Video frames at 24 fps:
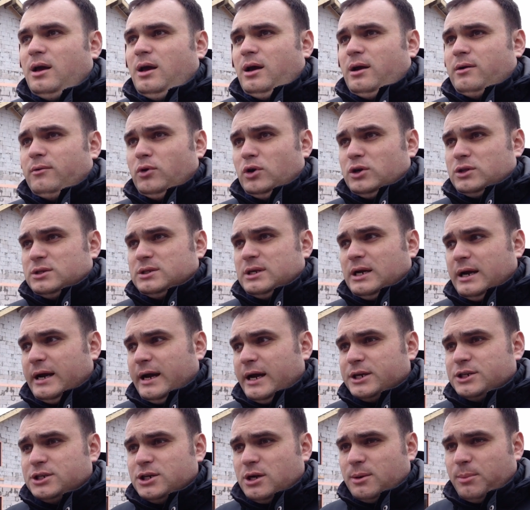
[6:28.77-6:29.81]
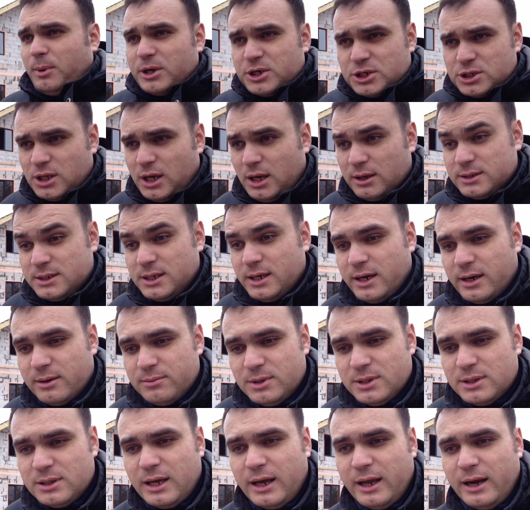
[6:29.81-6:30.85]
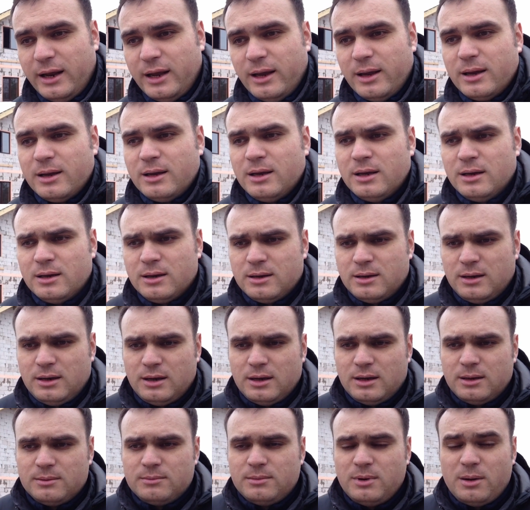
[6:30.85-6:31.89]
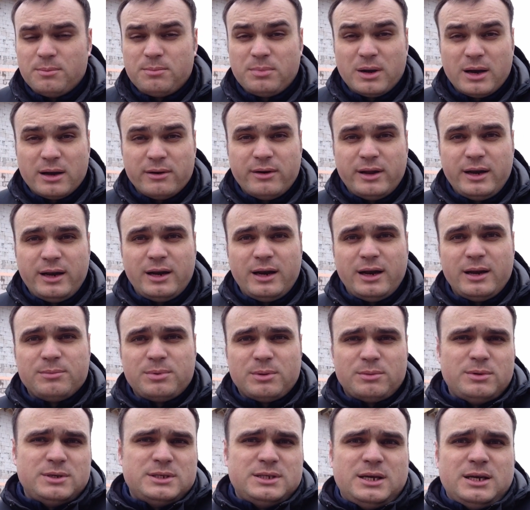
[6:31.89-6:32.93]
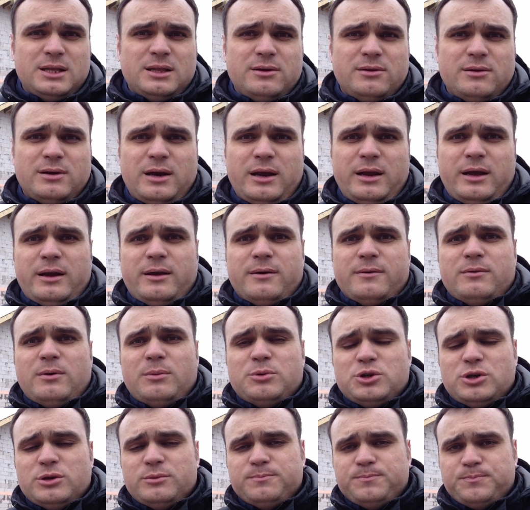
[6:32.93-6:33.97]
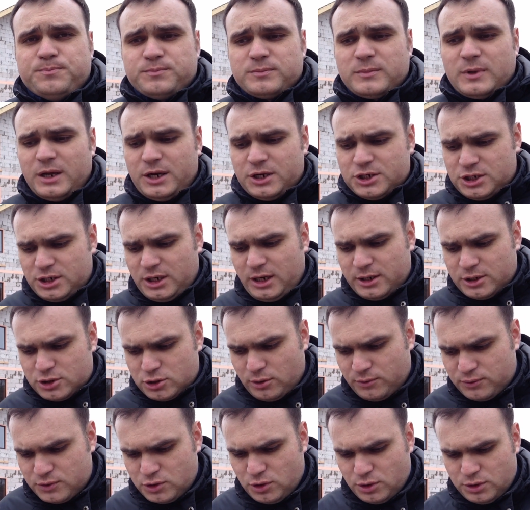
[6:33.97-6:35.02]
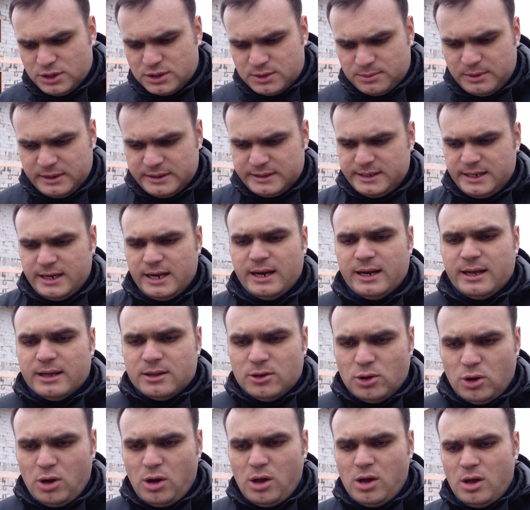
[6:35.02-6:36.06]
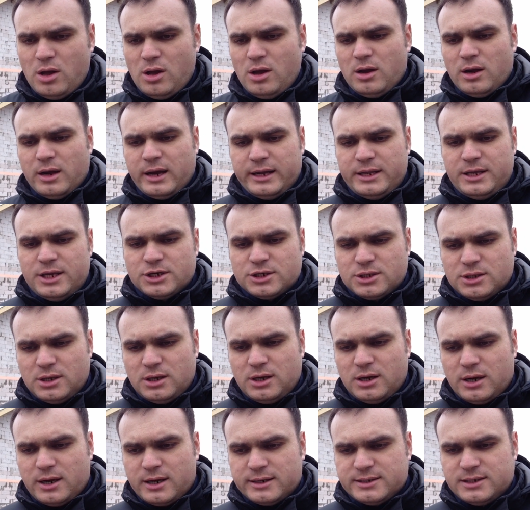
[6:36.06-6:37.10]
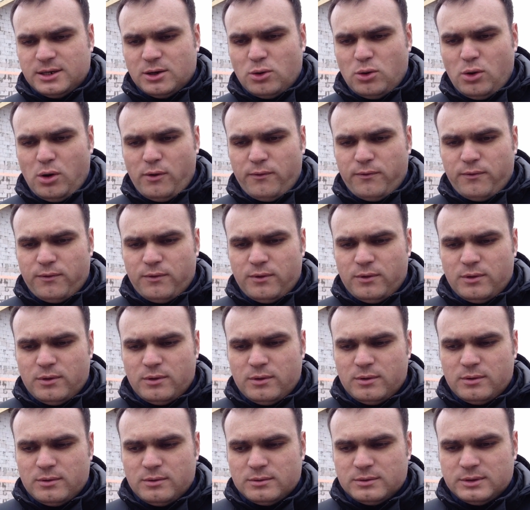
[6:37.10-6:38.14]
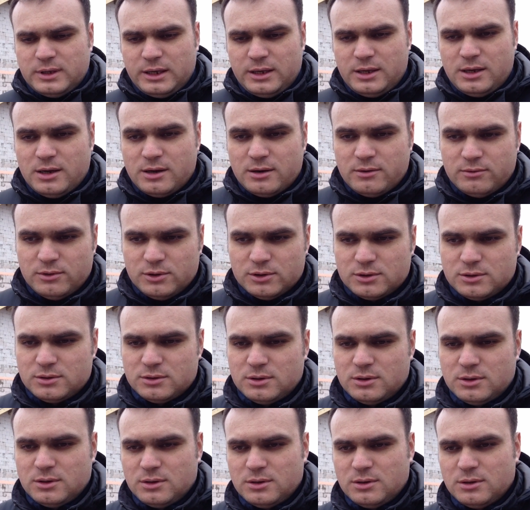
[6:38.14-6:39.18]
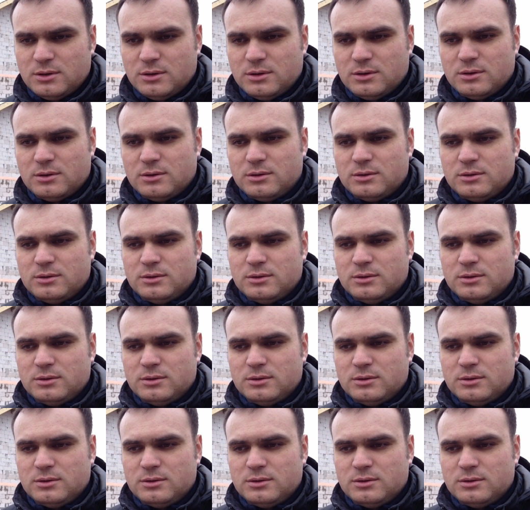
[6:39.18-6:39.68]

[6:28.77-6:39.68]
Вот, заказчик почитал все комментарии, а, мы поговорили, побеседовали, в общем, решили, что все не смертельно, но, конечно, косяков таких вот, э,